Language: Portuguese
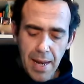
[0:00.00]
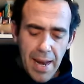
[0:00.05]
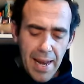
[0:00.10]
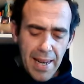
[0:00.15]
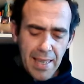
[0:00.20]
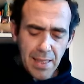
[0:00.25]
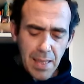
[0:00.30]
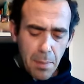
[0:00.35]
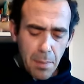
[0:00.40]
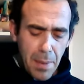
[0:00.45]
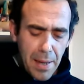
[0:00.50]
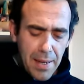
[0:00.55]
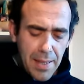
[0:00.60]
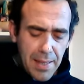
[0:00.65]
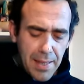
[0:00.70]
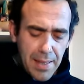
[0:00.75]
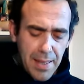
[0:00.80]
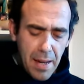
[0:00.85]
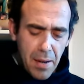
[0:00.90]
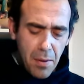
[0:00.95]
Ainda bem
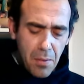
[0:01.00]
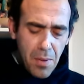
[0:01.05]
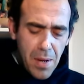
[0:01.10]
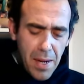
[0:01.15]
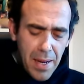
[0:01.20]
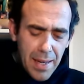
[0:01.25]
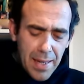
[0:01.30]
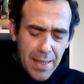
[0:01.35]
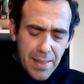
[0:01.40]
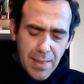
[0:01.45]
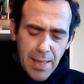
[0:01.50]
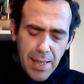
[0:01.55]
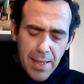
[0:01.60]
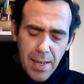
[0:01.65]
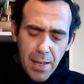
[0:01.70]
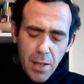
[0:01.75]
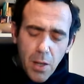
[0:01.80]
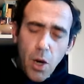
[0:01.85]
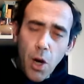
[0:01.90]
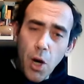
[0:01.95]
que não atei
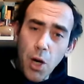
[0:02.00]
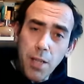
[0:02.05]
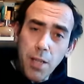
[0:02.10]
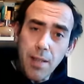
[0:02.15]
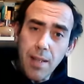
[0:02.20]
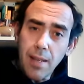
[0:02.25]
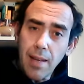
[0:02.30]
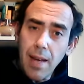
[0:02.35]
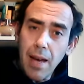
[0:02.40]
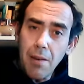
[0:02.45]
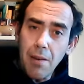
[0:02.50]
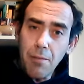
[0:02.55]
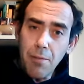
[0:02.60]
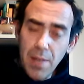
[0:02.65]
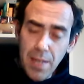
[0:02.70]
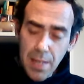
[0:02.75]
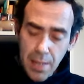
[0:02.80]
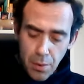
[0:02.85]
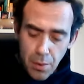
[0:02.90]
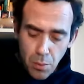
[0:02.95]
a corda à
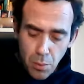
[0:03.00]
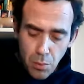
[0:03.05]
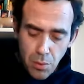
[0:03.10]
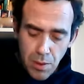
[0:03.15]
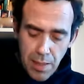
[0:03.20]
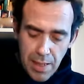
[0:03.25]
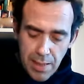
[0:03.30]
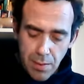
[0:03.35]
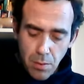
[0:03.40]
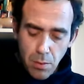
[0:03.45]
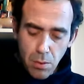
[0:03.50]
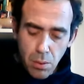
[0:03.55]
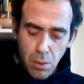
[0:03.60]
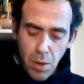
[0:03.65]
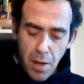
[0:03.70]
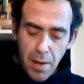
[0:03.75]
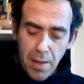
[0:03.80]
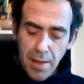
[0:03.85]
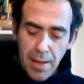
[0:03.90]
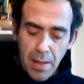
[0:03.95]
viga do teto,
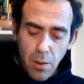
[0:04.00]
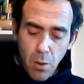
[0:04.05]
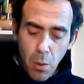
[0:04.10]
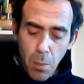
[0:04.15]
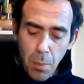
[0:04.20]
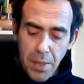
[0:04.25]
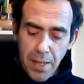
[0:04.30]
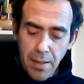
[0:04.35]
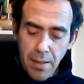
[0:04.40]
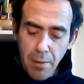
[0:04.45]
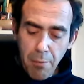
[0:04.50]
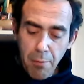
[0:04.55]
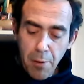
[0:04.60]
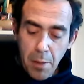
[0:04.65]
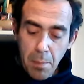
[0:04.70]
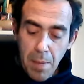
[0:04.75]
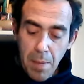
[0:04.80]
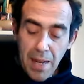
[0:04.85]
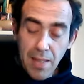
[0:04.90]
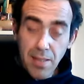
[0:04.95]
nem comprei na
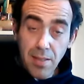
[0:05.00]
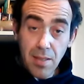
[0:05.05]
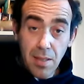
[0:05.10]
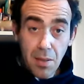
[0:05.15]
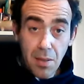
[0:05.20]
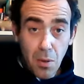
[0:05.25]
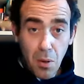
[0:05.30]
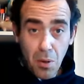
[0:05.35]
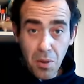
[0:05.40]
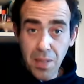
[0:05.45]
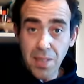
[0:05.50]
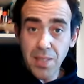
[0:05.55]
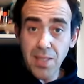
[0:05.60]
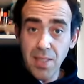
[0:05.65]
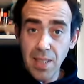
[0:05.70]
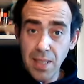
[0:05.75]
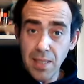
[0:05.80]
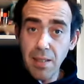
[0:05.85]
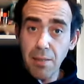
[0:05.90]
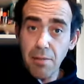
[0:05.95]
farmácia, com
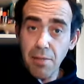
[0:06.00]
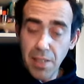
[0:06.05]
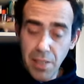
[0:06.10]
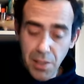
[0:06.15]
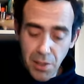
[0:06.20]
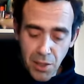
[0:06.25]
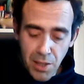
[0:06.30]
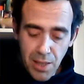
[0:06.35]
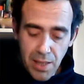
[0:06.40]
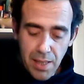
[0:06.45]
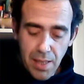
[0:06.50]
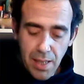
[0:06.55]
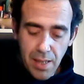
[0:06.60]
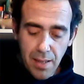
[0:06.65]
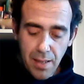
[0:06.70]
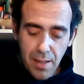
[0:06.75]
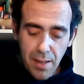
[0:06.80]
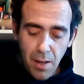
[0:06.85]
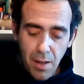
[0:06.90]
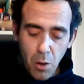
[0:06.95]
receita
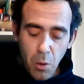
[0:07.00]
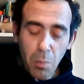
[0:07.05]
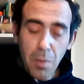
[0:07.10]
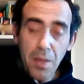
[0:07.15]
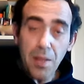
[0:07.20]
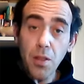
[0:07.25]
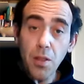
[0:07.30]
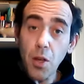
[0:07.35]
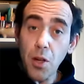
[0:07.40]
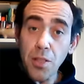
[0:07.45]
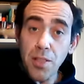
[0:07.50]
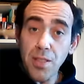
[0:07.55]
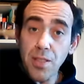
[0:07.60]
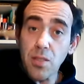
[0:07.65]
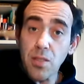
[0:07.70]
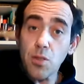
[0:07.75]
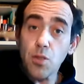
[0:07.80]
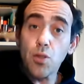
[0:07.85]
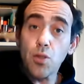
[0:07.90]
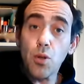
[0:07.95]
fingida, uma
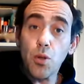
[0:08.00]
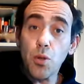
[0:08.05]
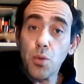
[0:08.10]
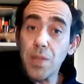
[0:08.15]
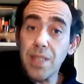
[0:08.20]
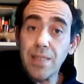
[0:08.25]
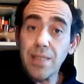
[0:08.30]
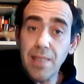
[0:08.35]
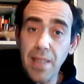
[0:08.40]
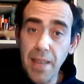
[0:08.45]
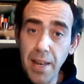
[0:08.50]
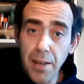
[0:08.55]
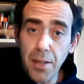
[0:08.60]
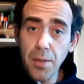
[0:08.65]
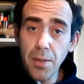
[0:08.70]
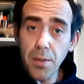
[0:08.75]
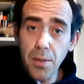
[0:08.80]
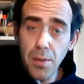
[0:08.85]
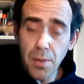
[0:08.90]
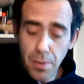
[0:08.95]
dose de sono
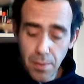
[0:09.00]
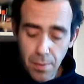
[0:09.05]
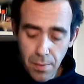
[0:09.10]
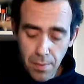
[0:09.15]
eterno.